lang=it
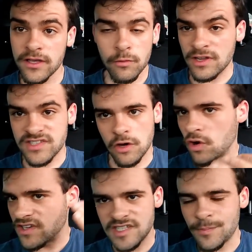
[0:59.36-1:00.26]
in queste
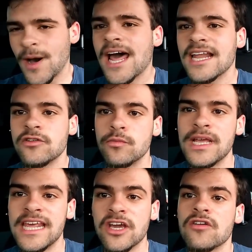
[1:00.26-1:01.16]
ore si parla di un
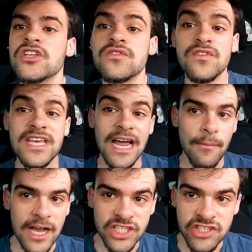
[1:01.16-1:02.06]
Milinkovic via
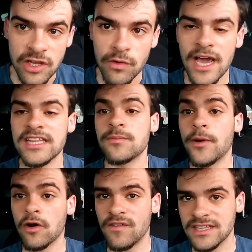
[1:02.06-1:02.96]
al Manchester United
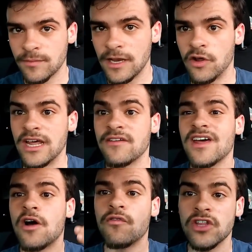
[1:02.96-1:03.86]
per 90 milioni.
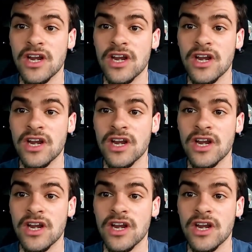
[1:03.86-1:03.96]
Arriverà un